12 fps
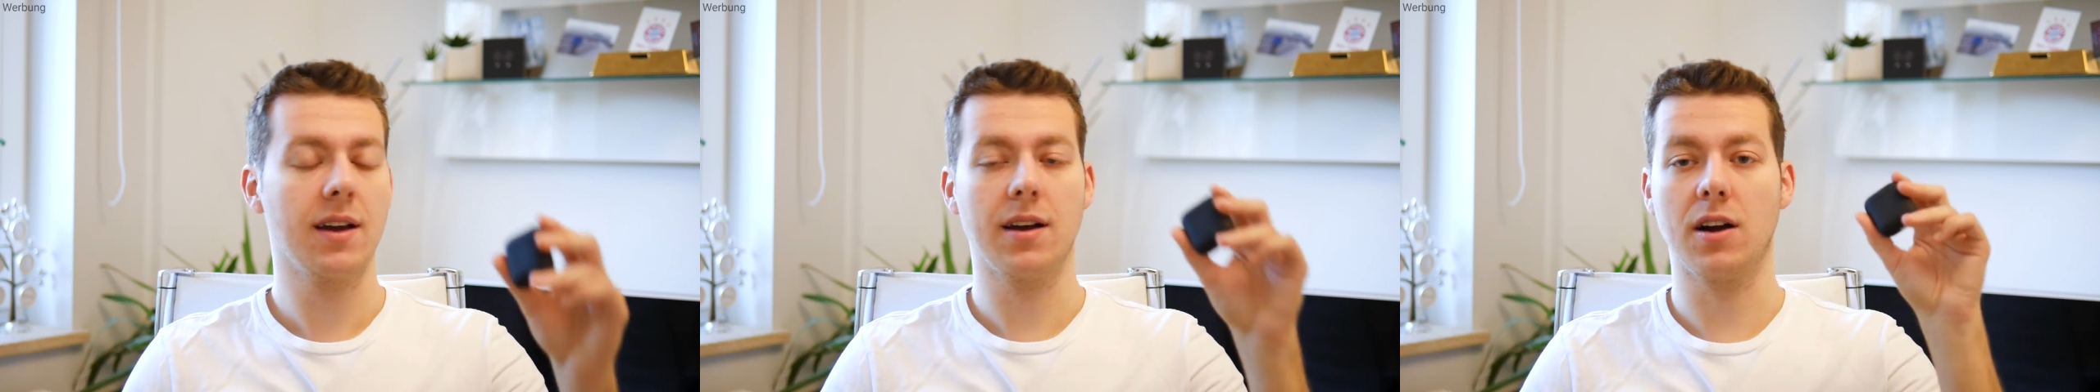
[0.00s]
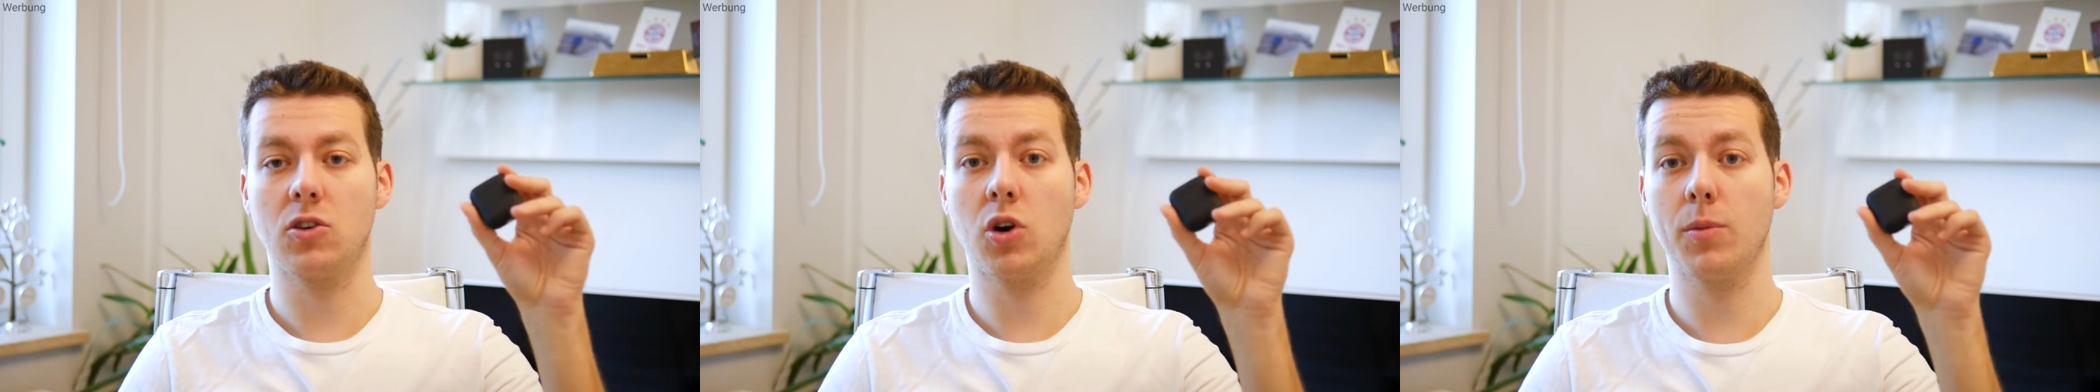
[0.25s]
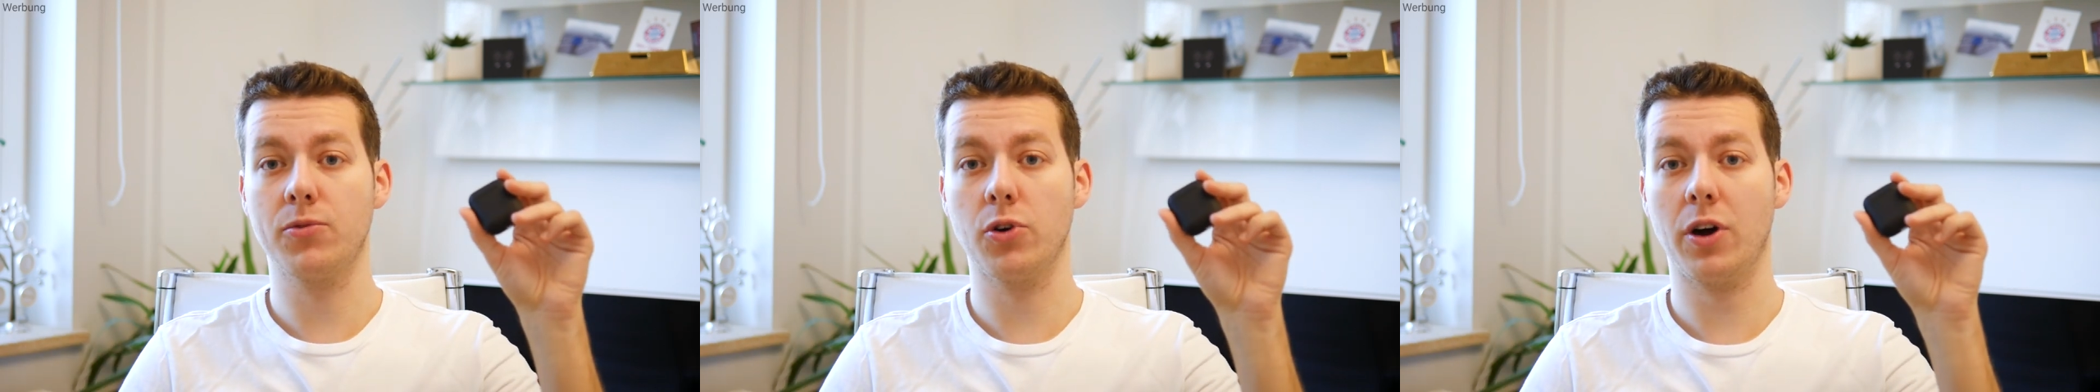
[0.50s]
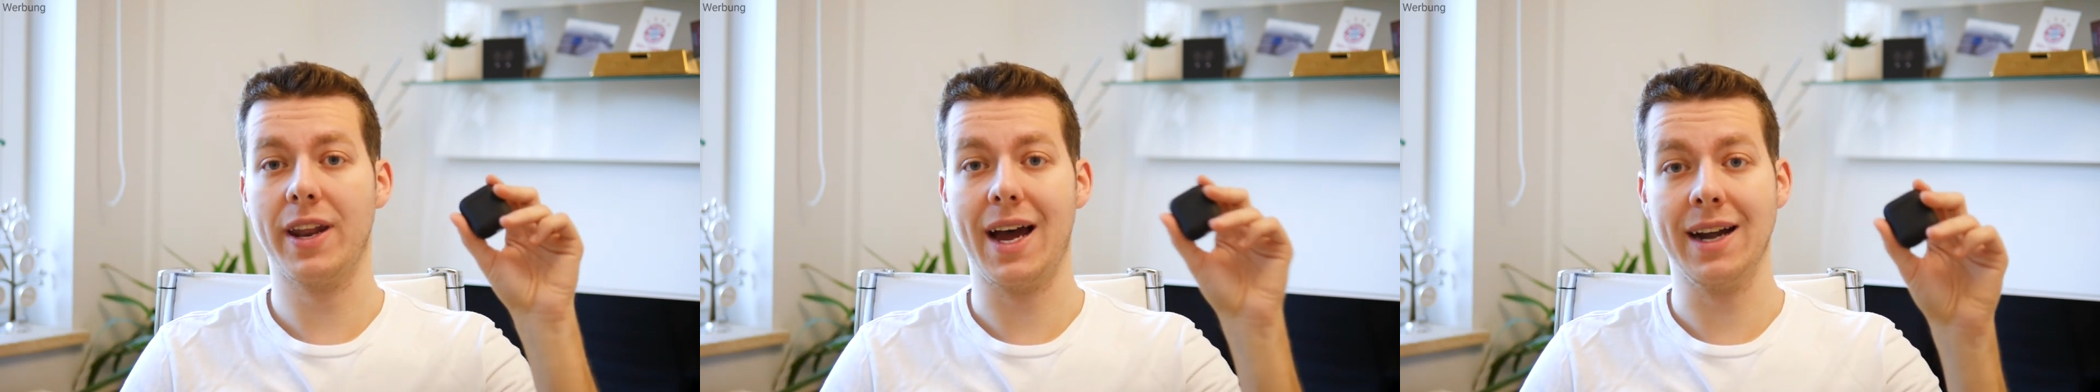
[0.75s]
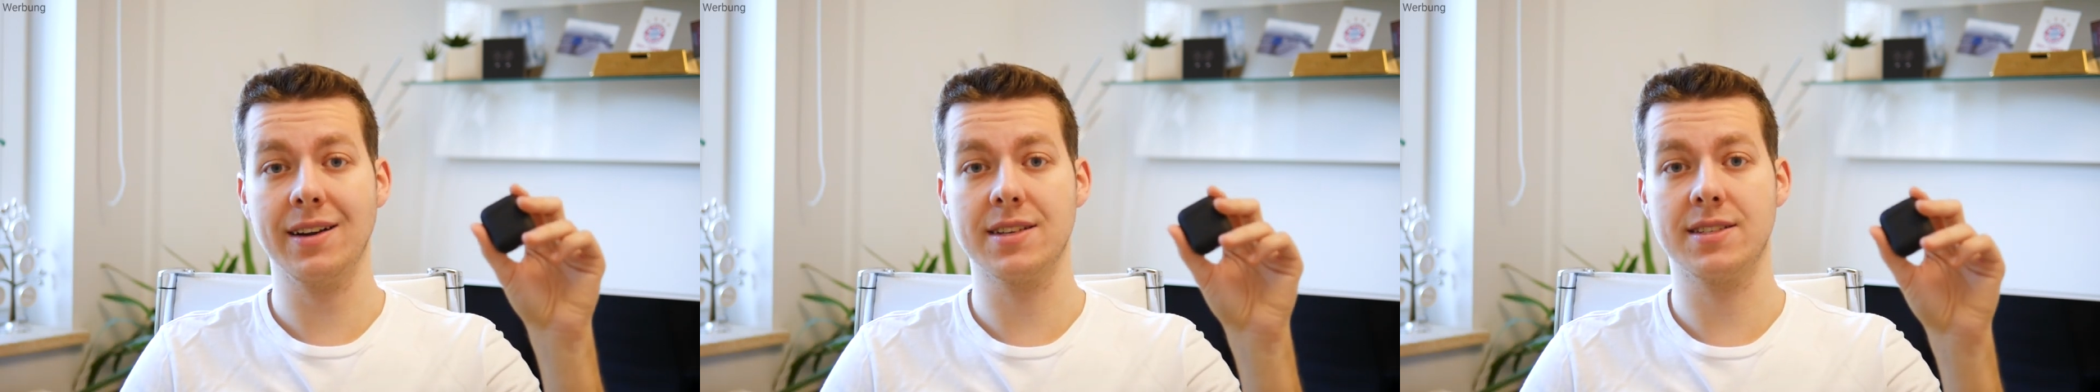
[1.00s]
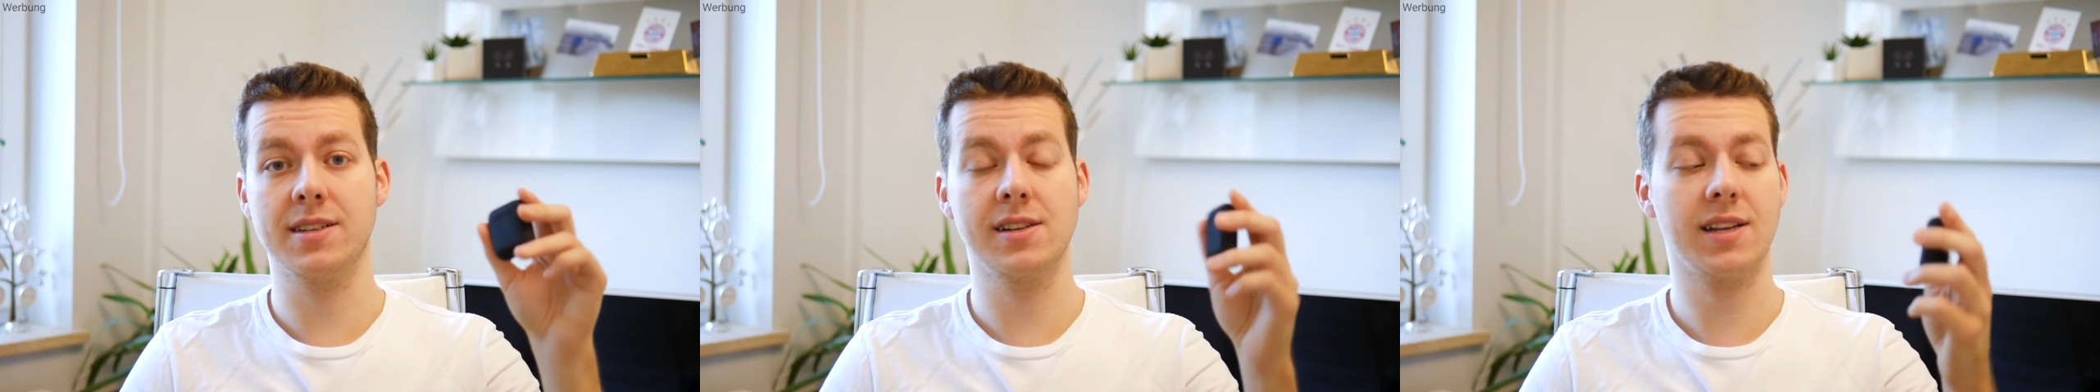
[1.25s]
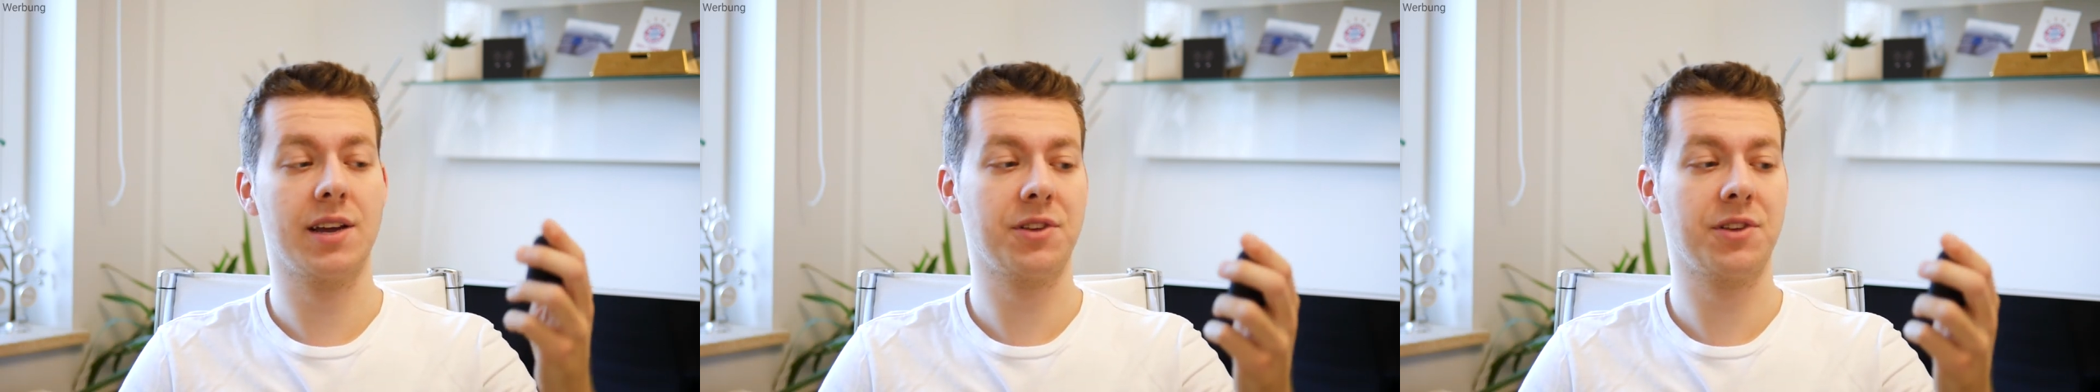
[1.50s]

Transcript: äh, Kopfhörern angesiedelt.